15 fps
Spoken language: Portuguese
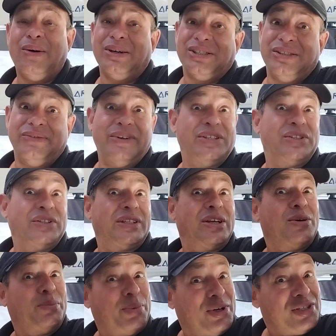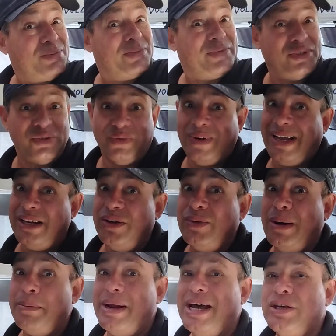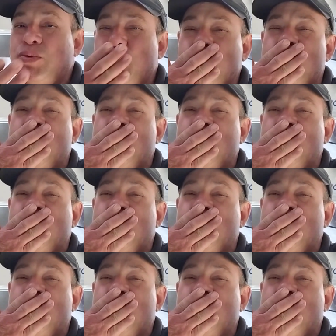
Ó, te vejo até o próximo vídeo. Valeu, abraço.